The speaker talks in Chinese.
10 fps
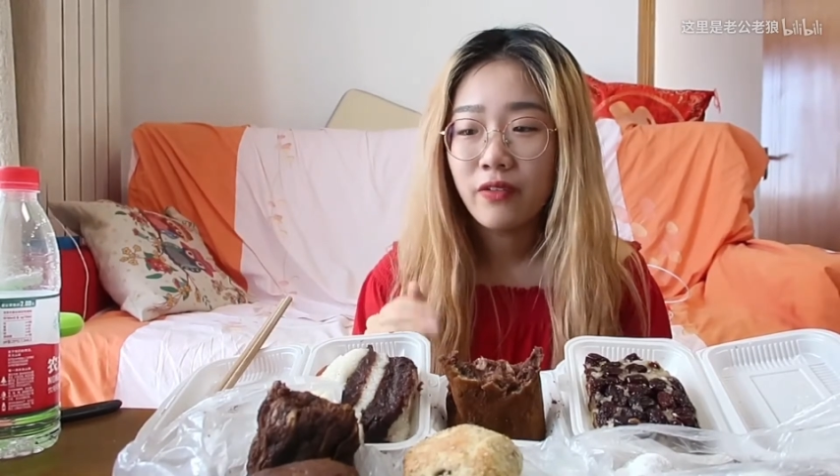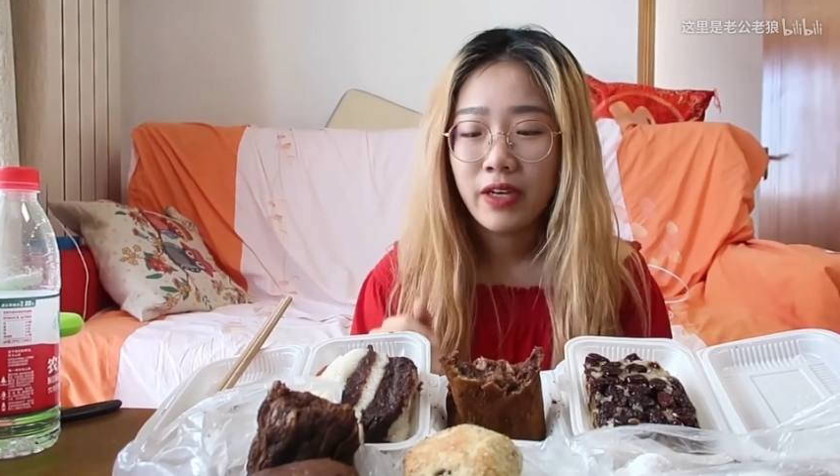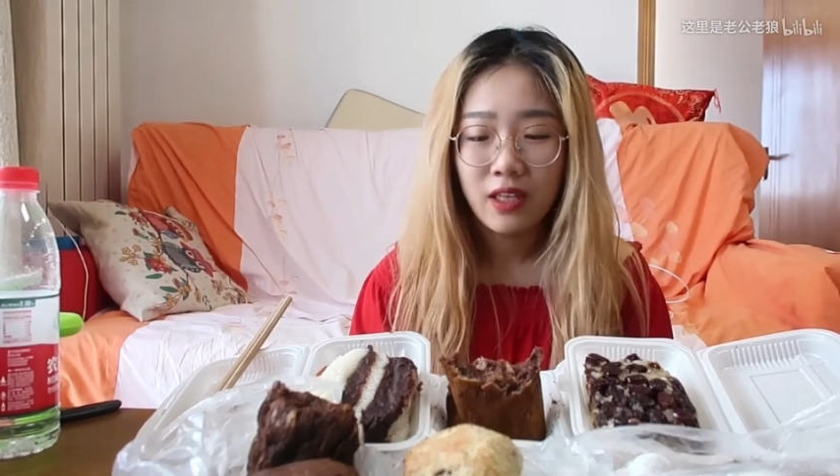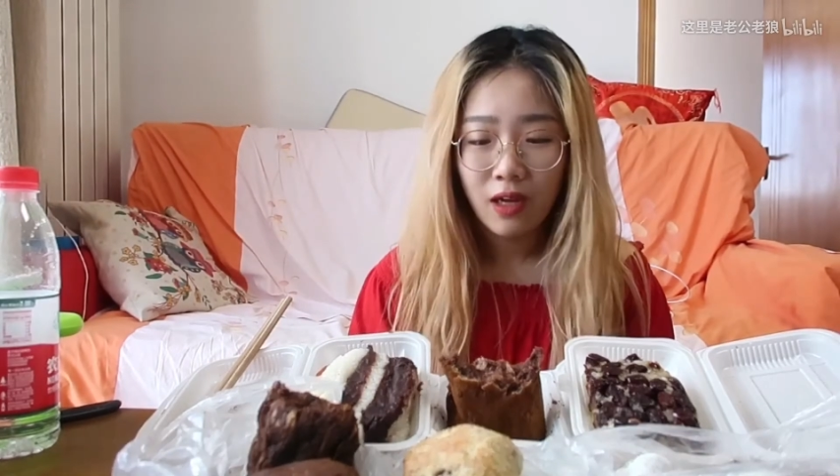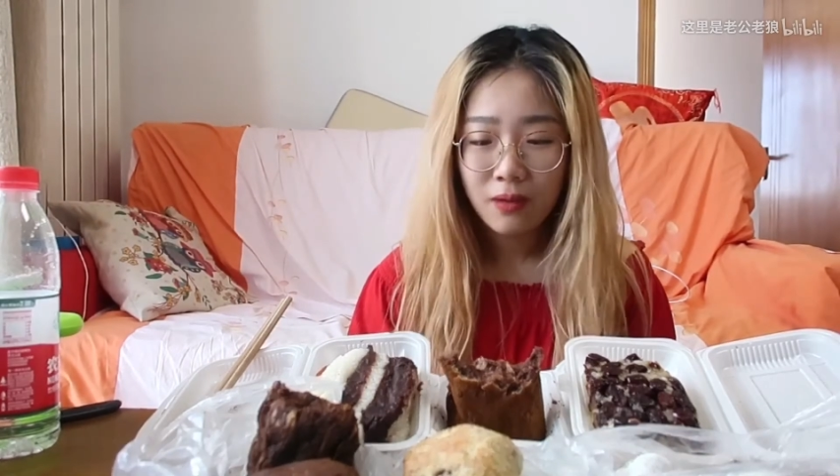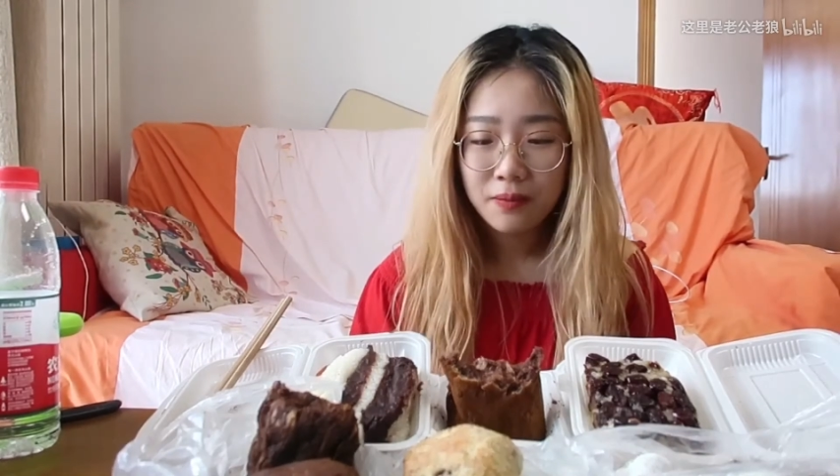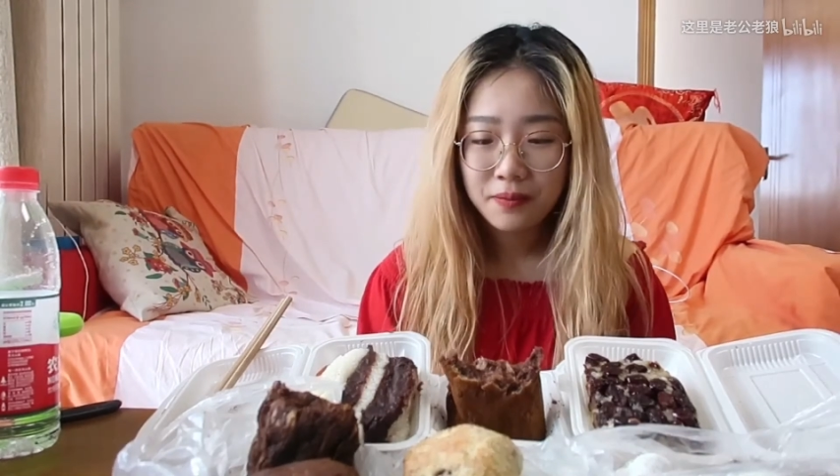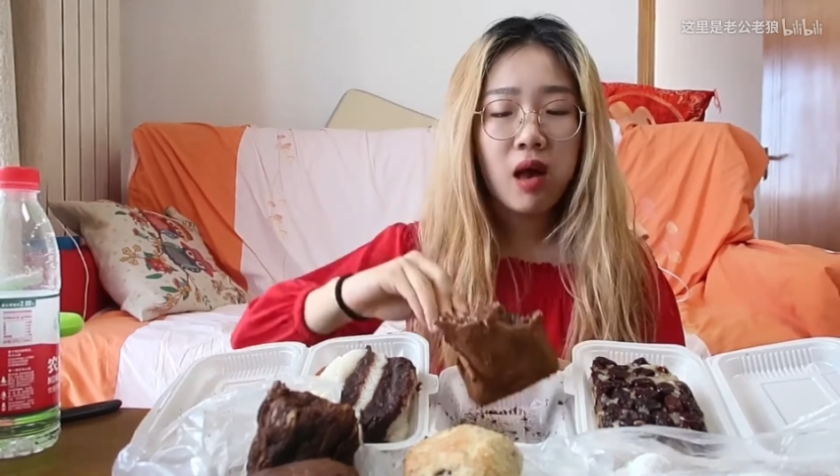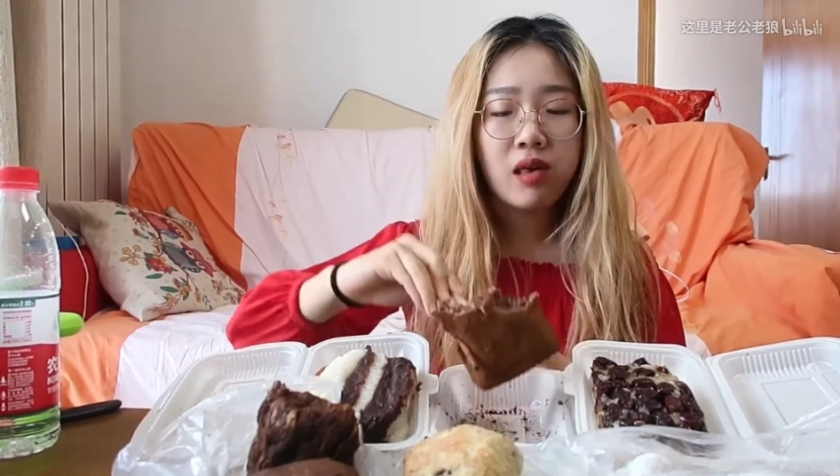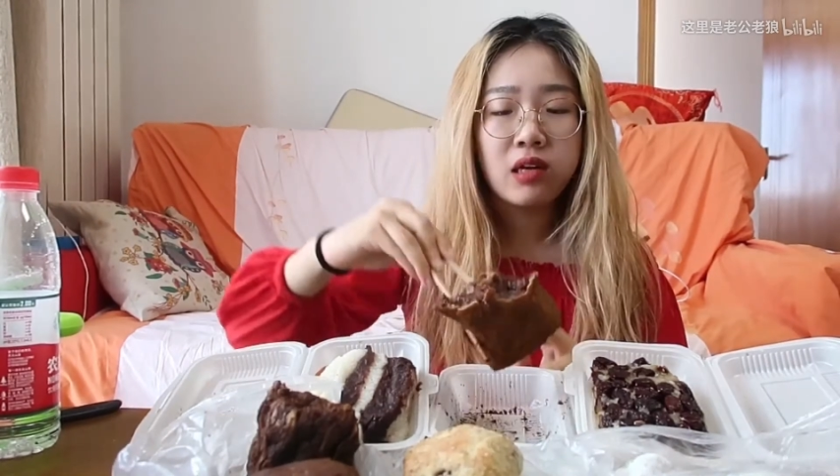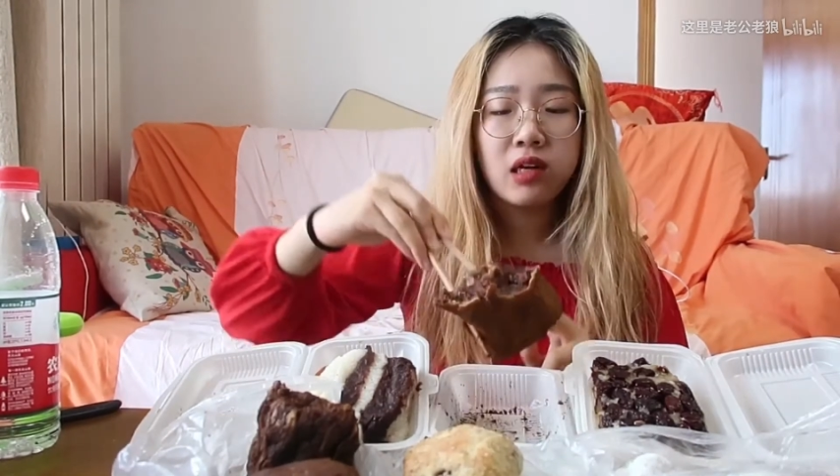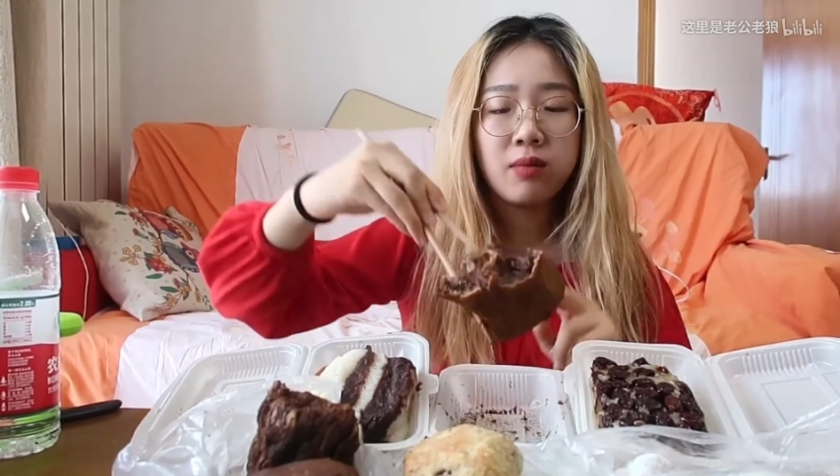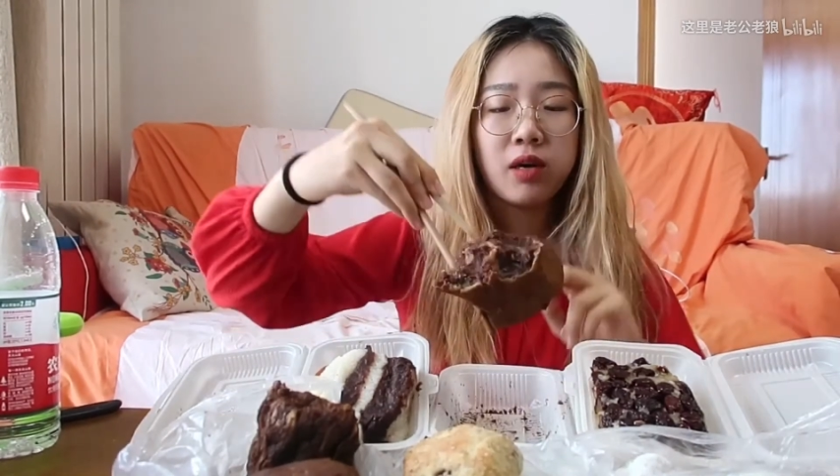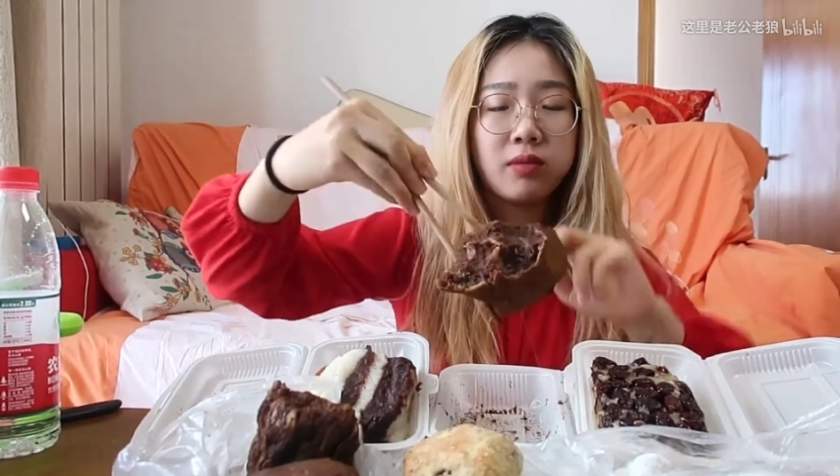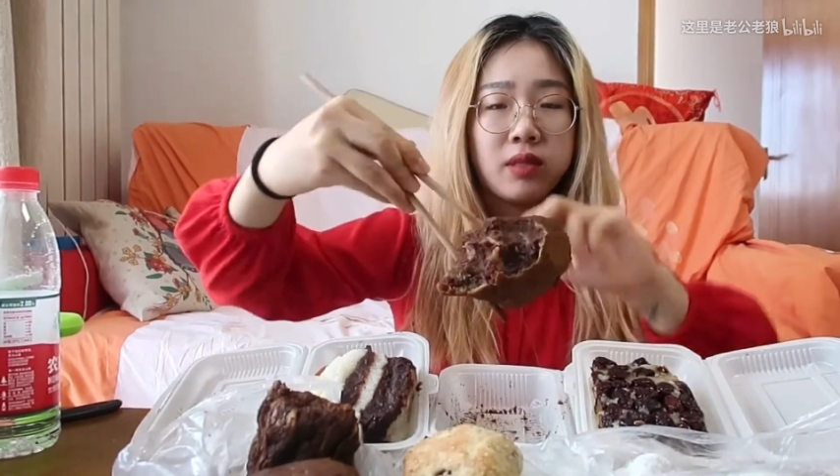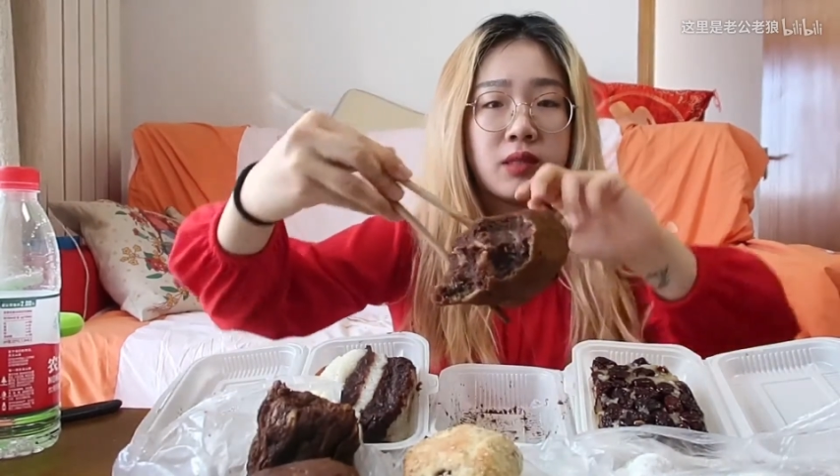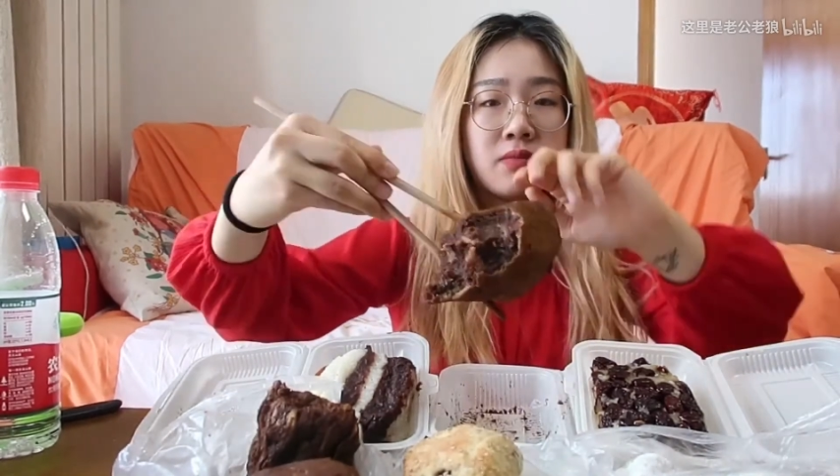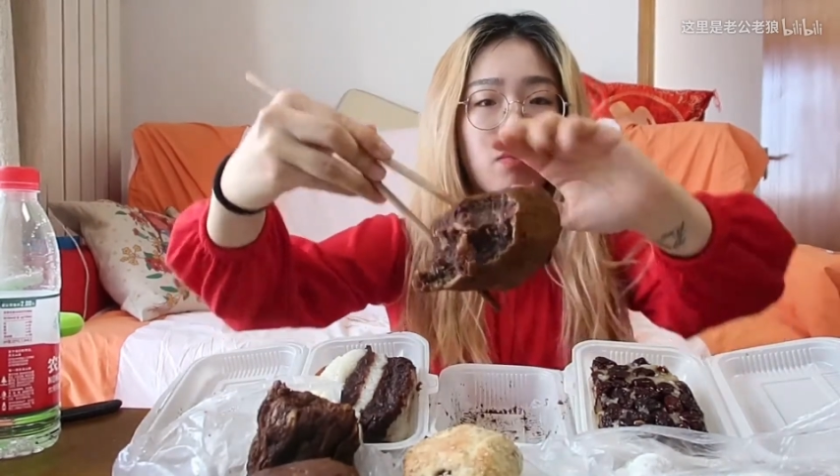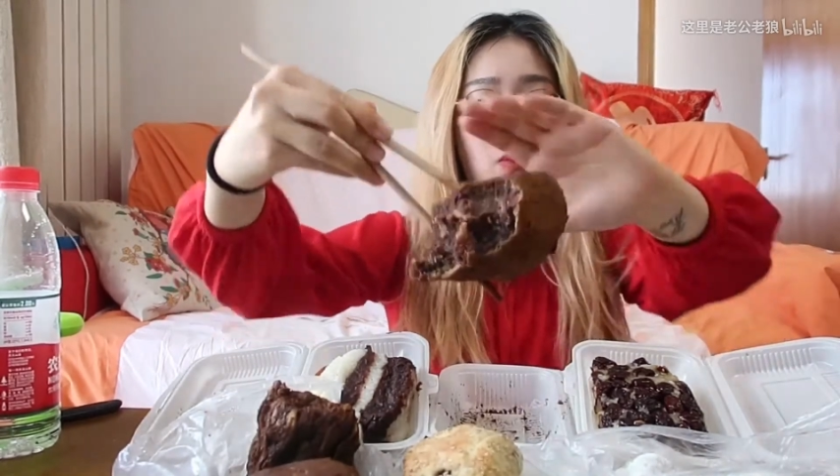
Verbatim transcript: 的味道，看它这个表皮。